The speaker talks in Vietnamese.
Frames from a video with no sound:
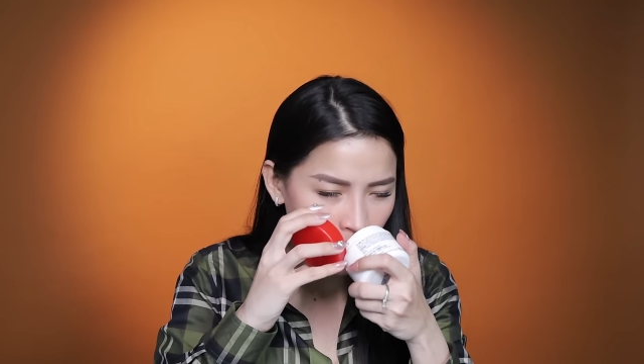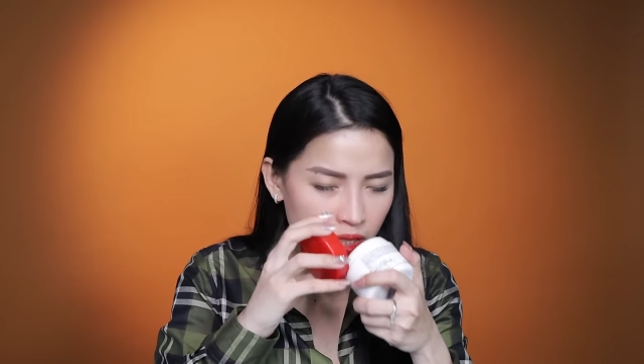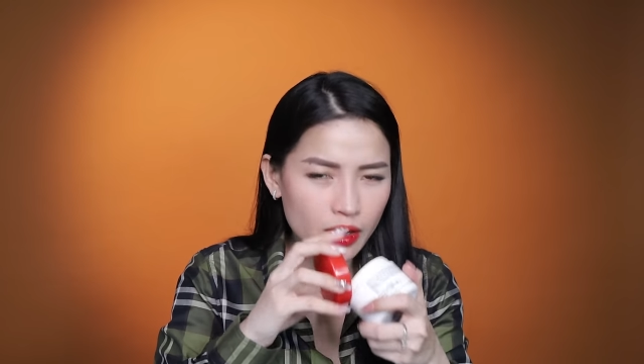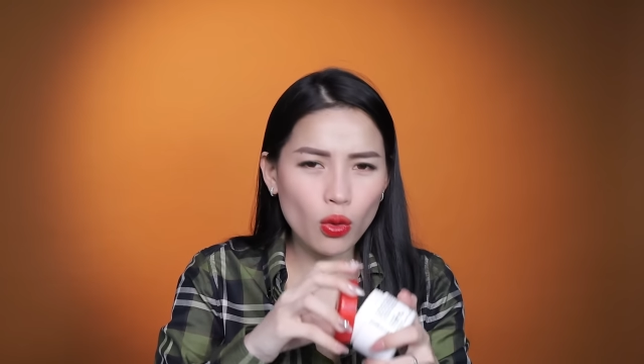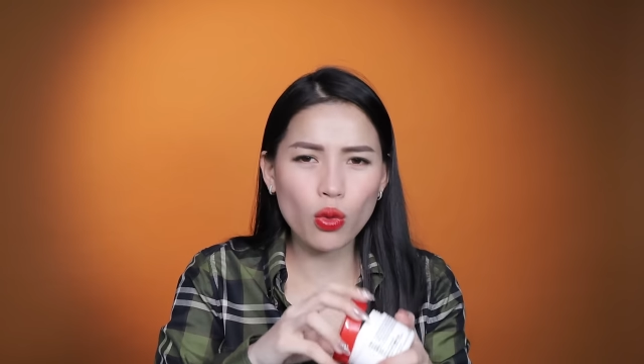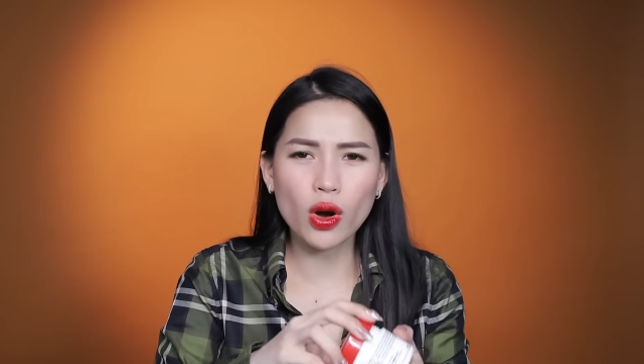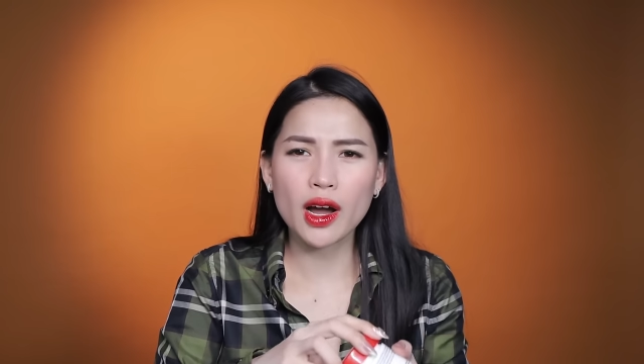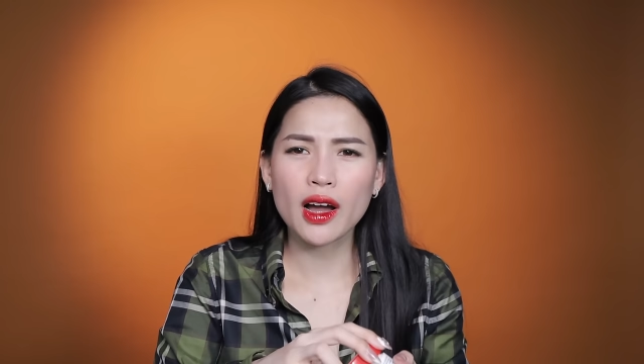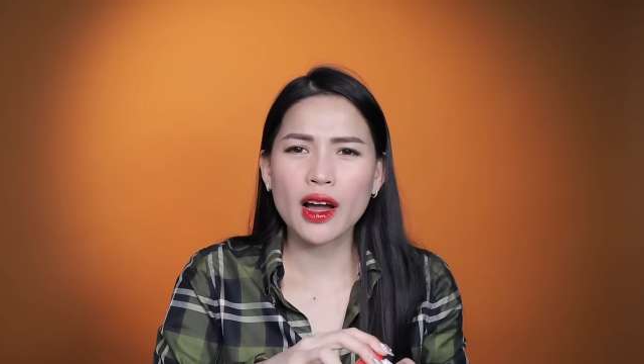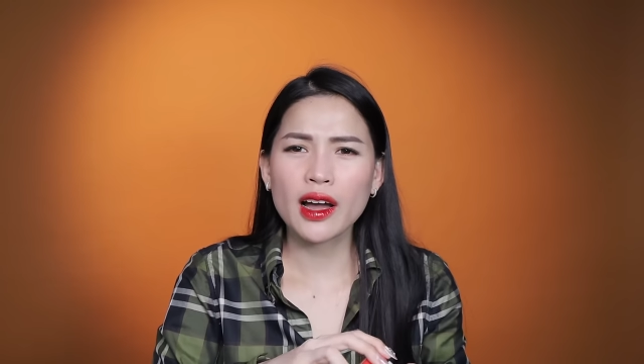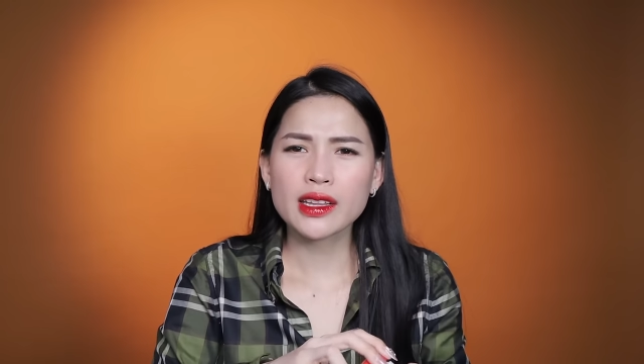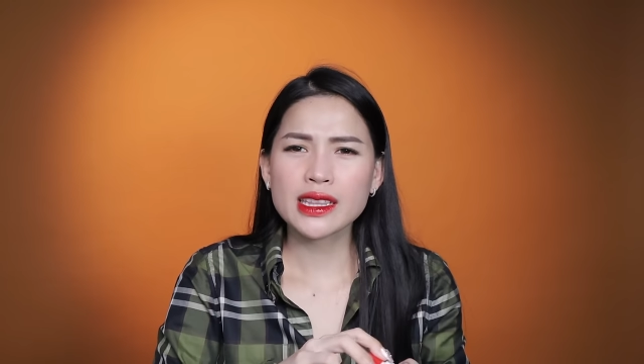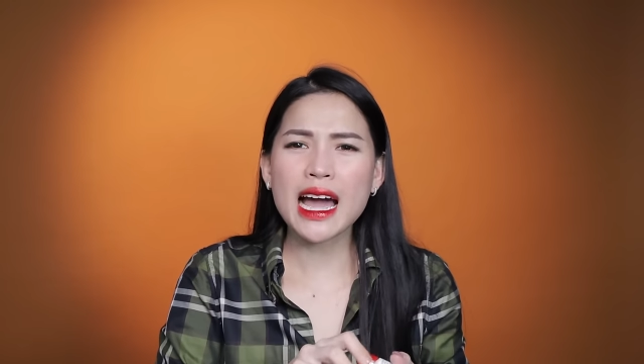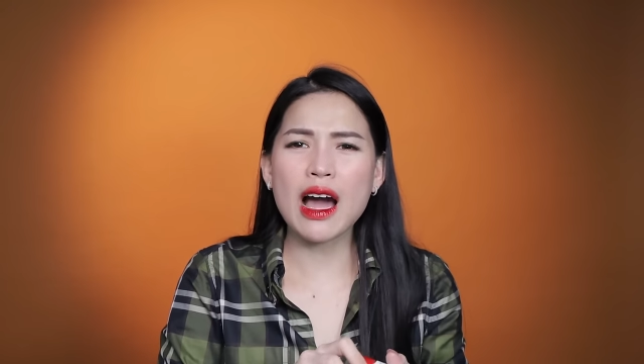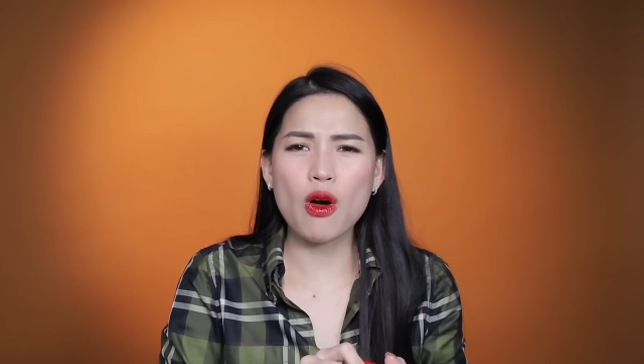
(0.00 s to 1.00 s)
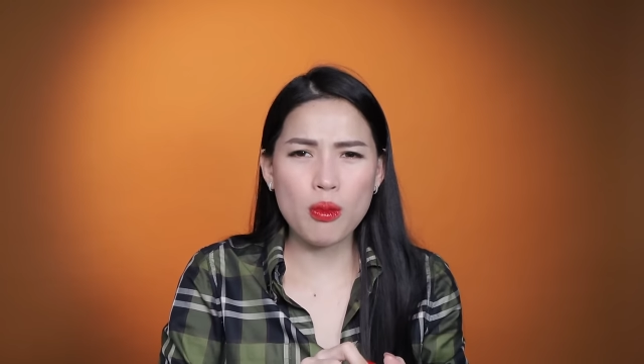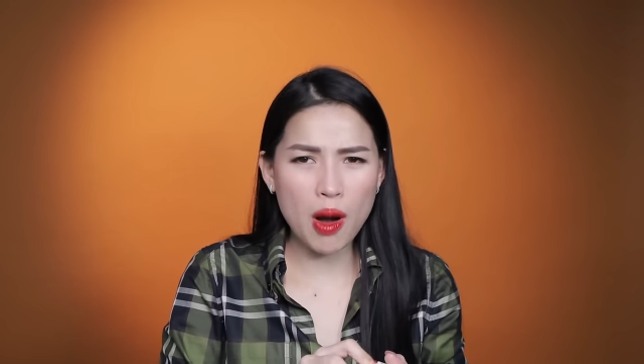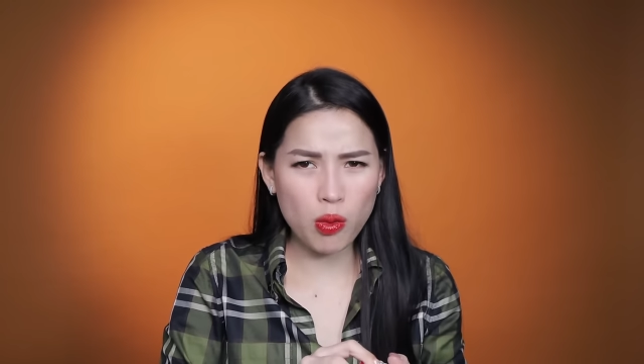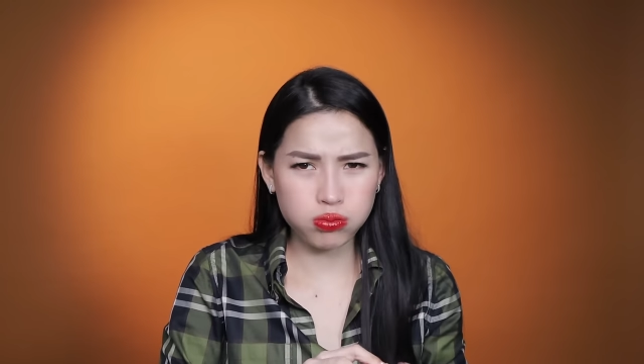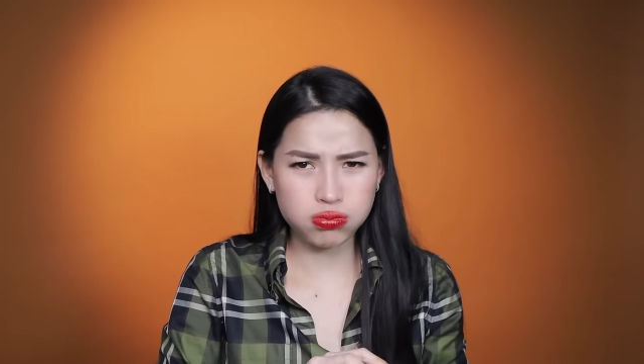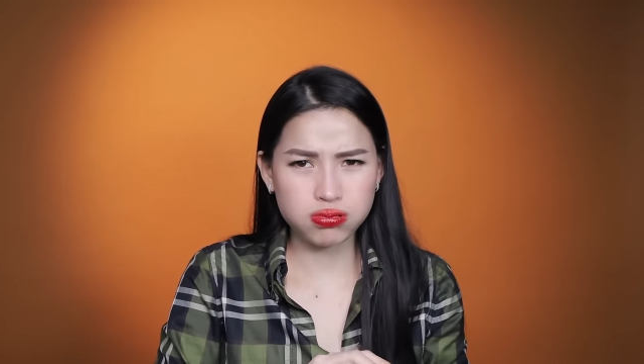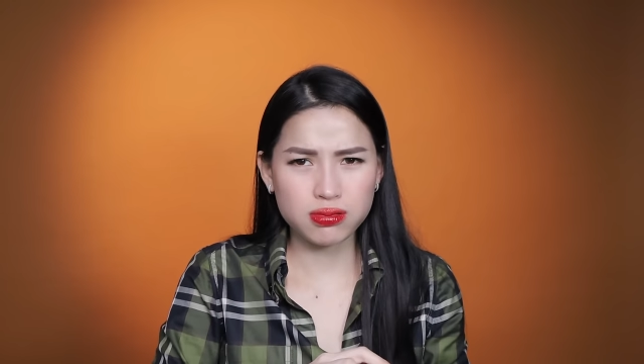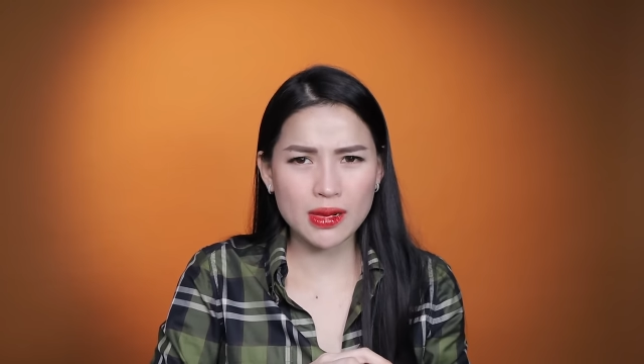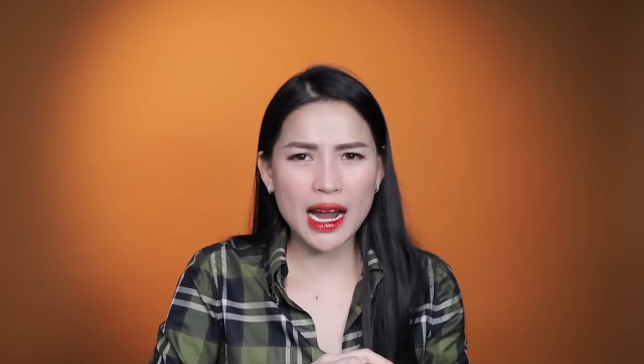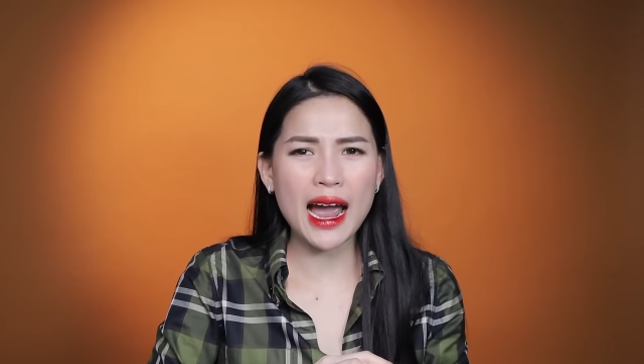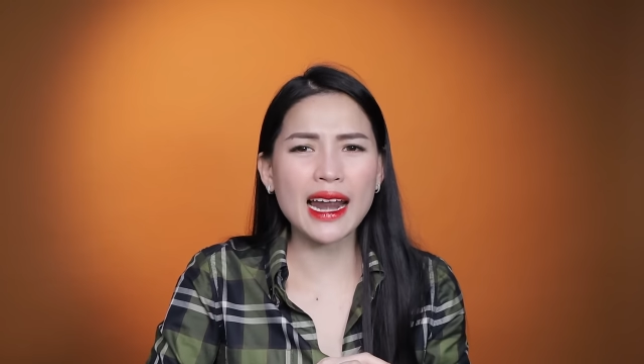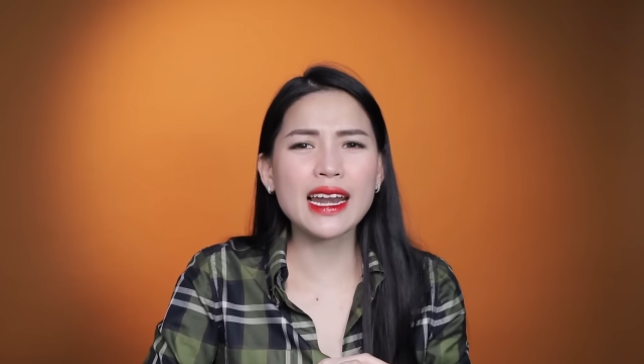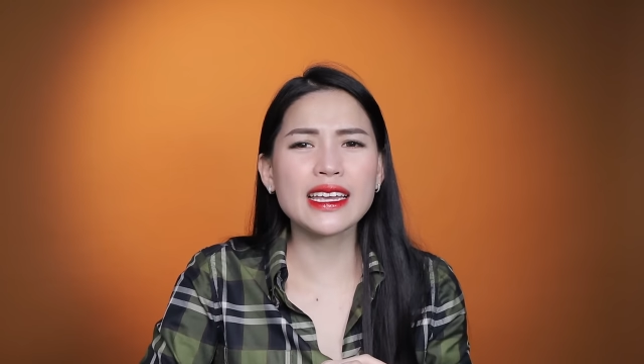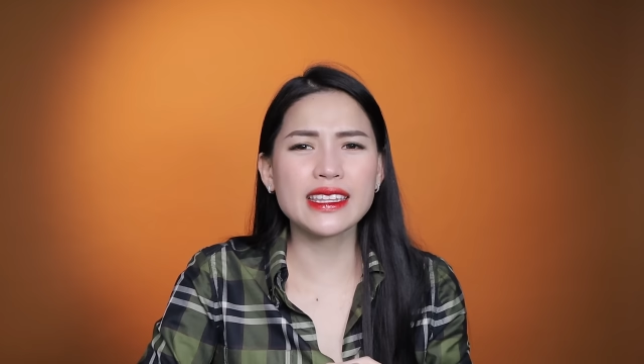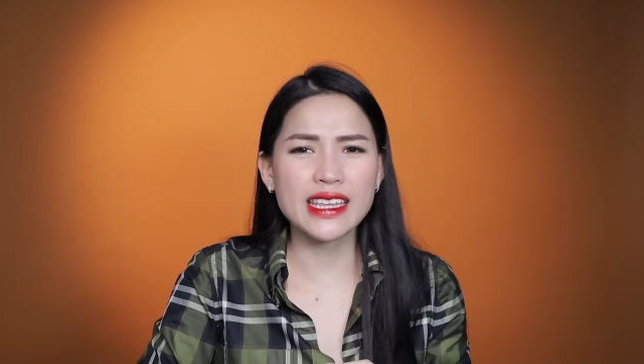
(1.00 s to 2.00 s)
kiểu thảo mộc
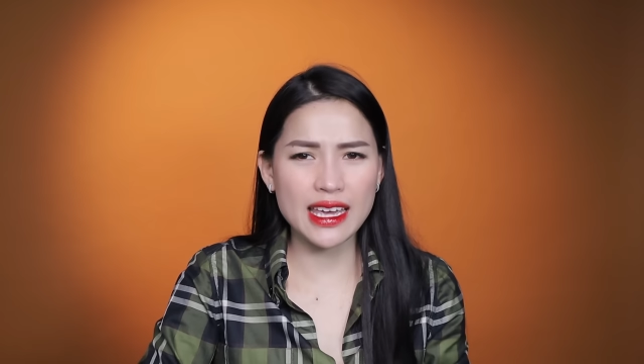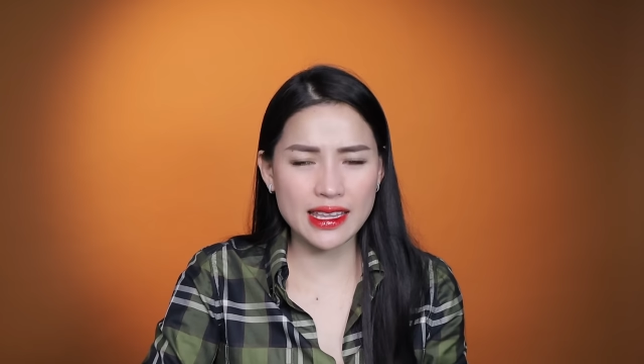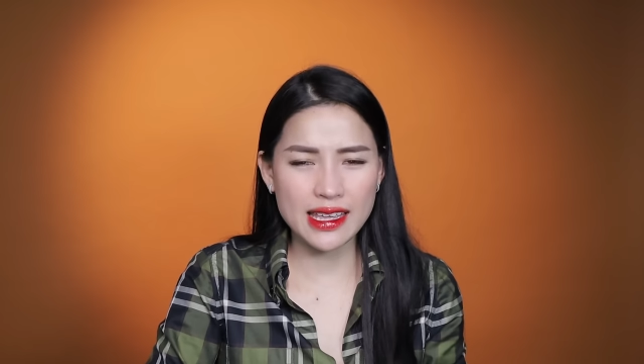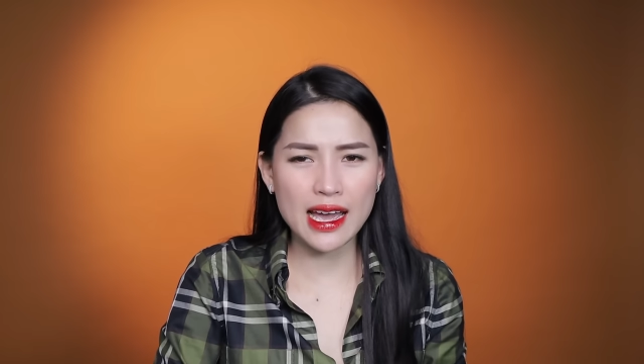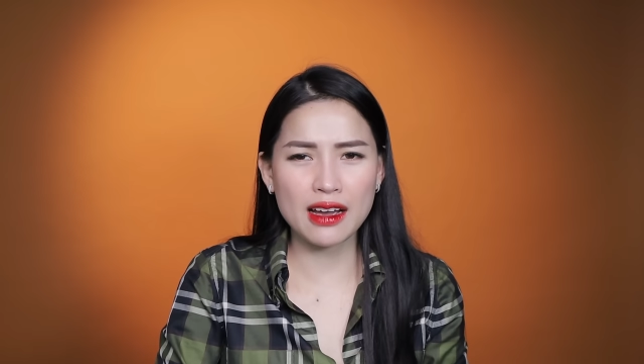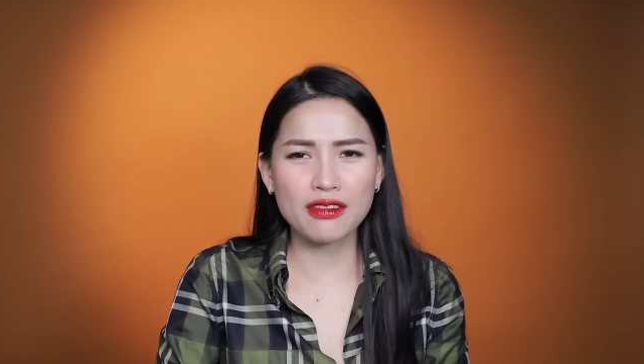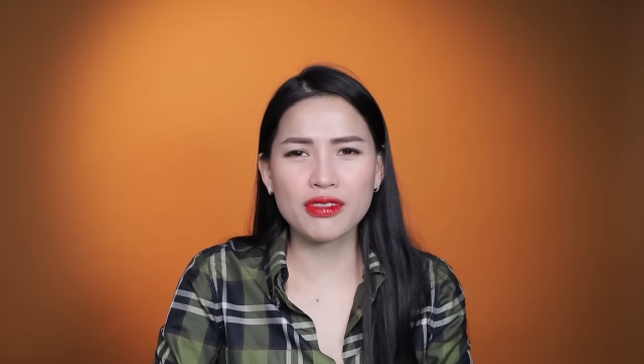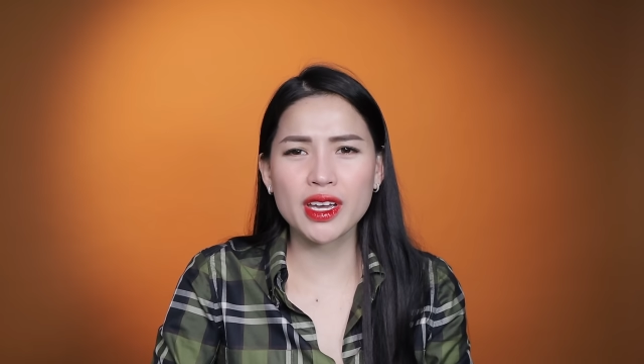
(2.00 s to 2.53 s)
khá là nhẹ nhàng.